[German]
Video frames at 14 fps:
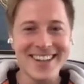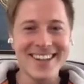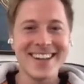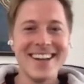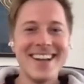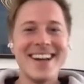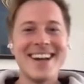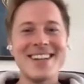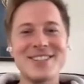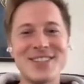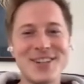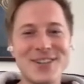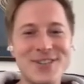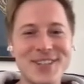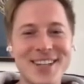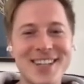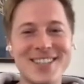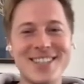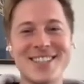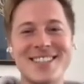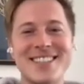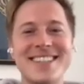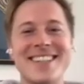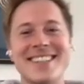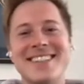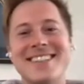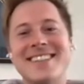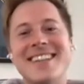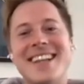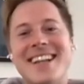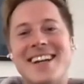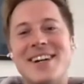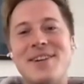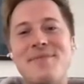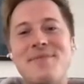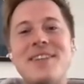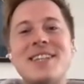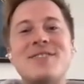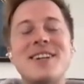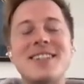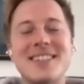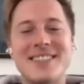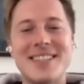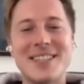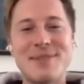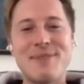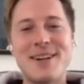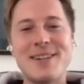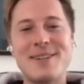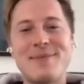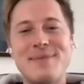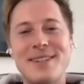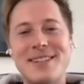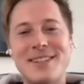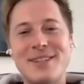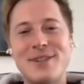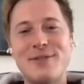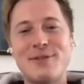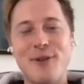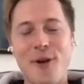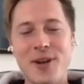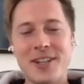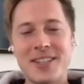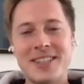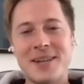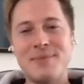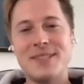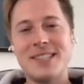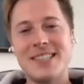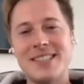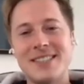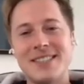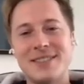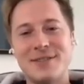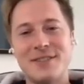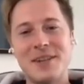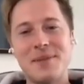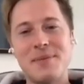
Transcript: oh, da hast du ja gut recherchiert. ähm, das war tatsächlich bei einem äh, Freund, die haben eine äh,